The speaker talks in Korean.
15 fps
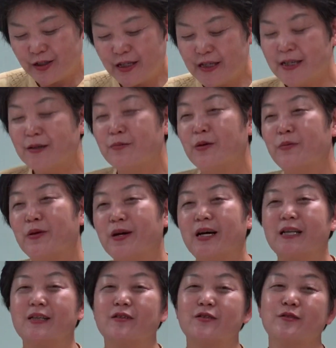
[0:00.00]
임금이
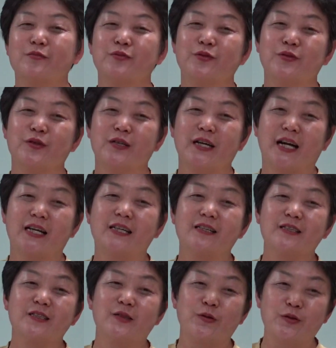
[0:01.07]
명한다고 해서 무조건 가는
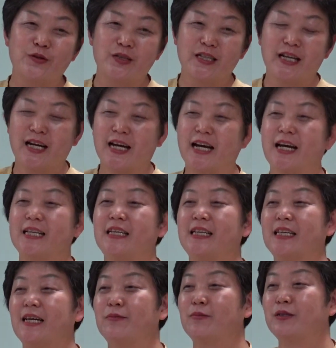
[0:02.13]
것이 옳으냐
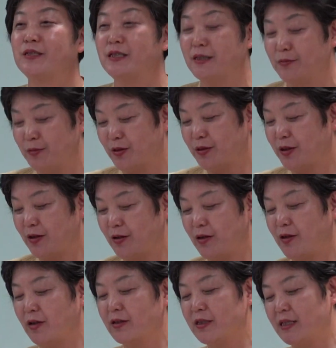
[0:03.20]
아니냐 뭐 지금 어떤,
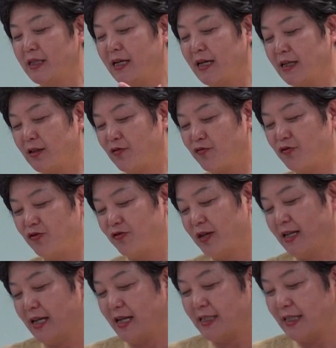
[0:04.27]
어떤 신화가 더
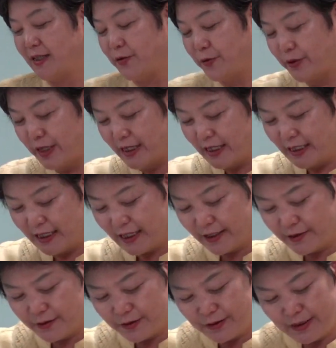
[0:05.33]
훌륭하냐 아니냐 요
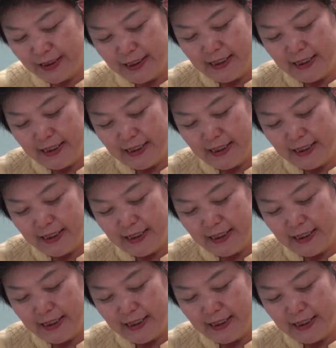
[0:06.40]
얘긴데요.